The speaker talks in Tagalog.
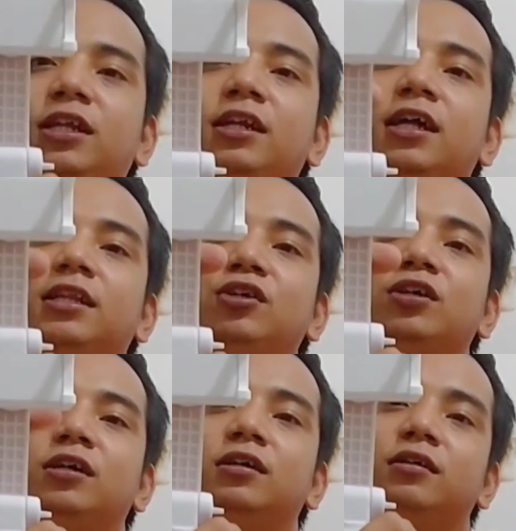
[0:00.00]
rin natin
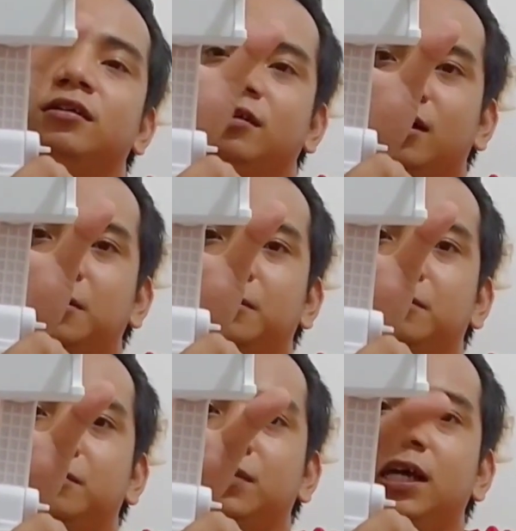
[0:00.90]
siya
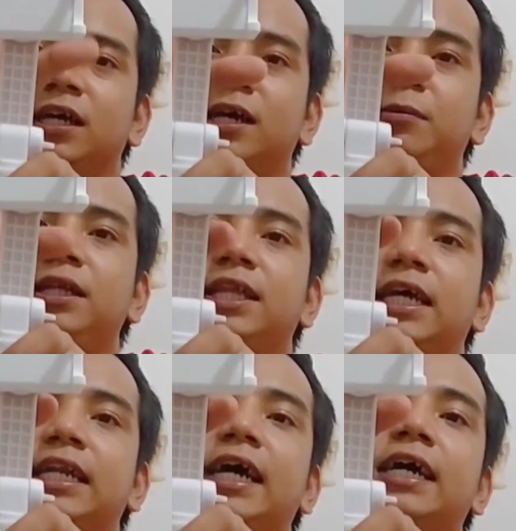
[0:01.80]
um,
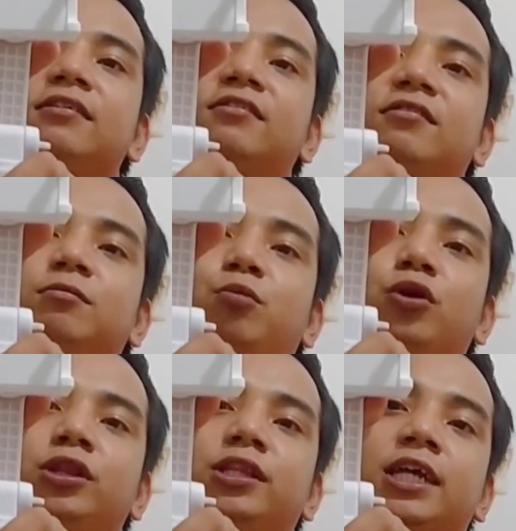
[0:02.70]
gamitin as
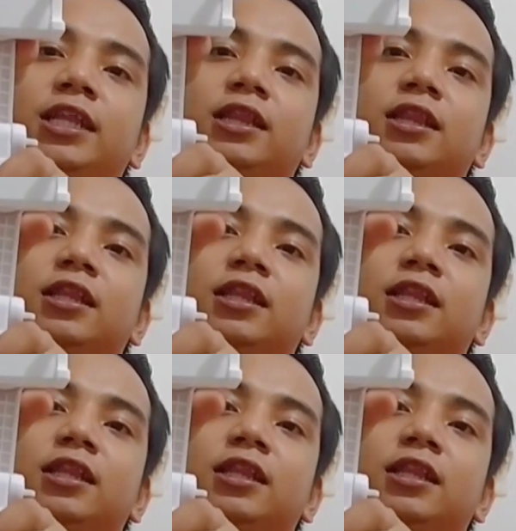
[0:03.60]
portrait.